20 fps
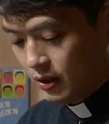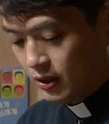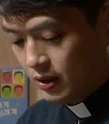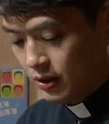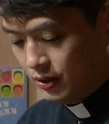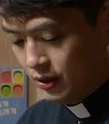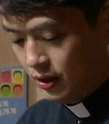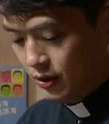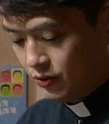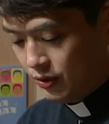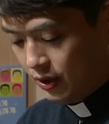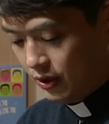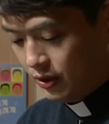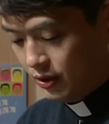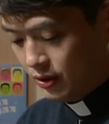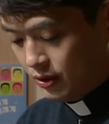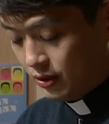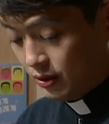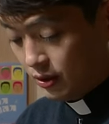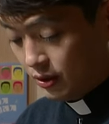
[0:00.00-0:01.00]
흔히
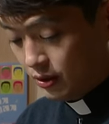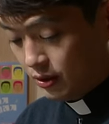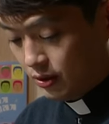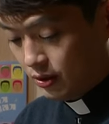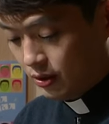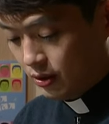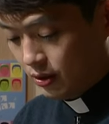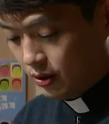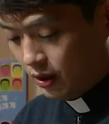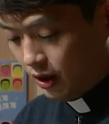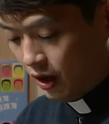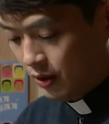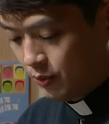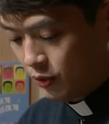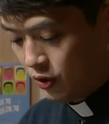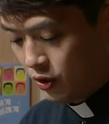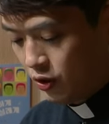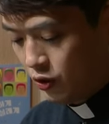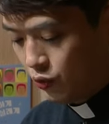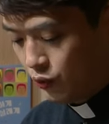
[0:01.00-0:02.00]
우리는
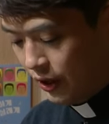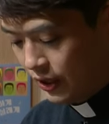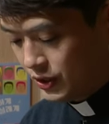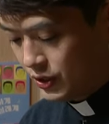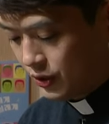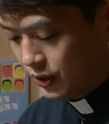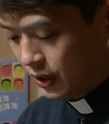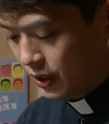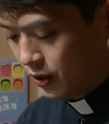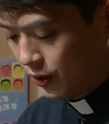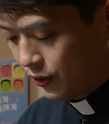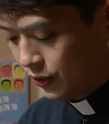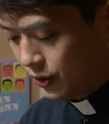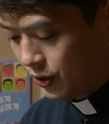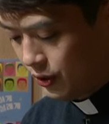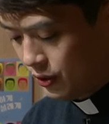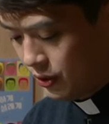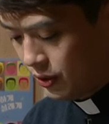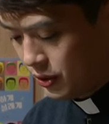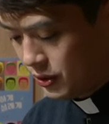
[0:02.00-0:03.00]
행복을 외적인
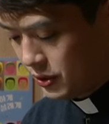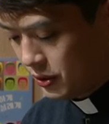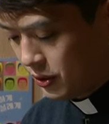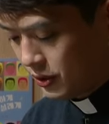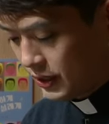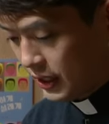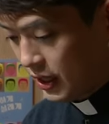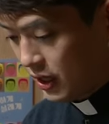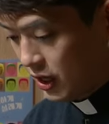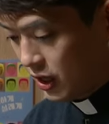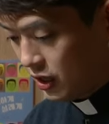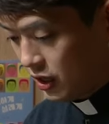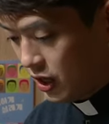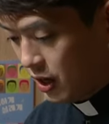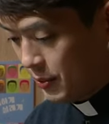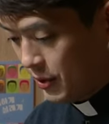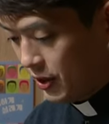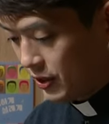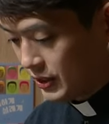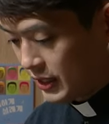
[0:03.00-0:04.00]
어떤 것으로
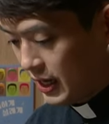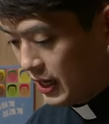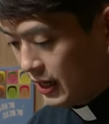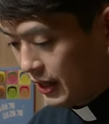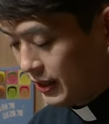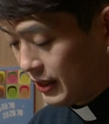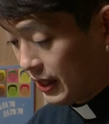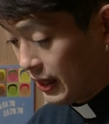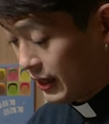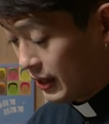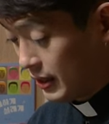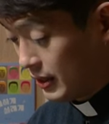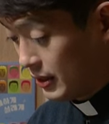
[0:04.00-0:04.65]
생각하며 살아간다.